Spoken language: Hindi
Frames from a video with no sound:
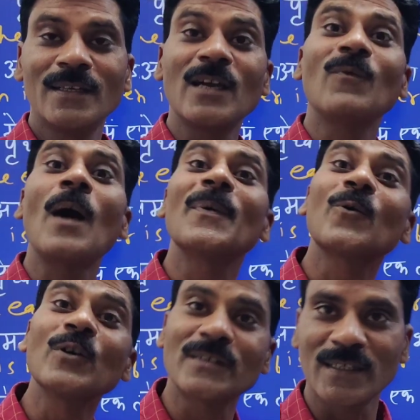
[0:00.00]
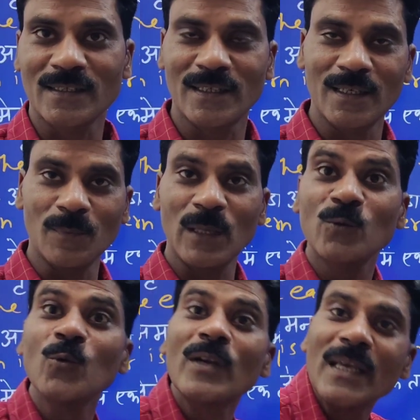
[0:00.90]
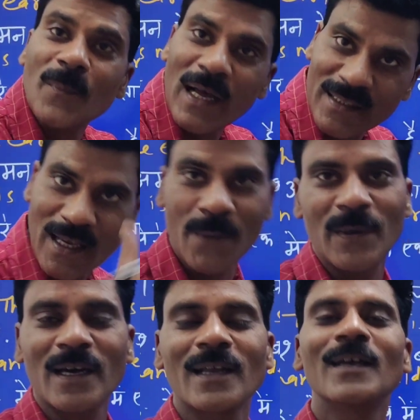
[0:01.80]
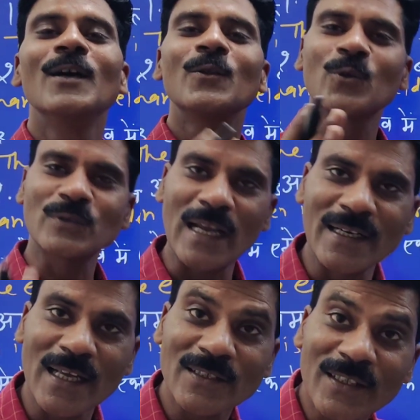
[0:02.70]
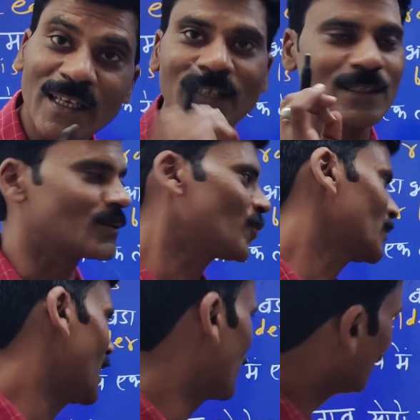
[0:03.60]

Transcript: या वहां पे कोई चीज थी मतलब दूर की बात यहां पे करें तो सेंटेंस देयर से शुरू होता है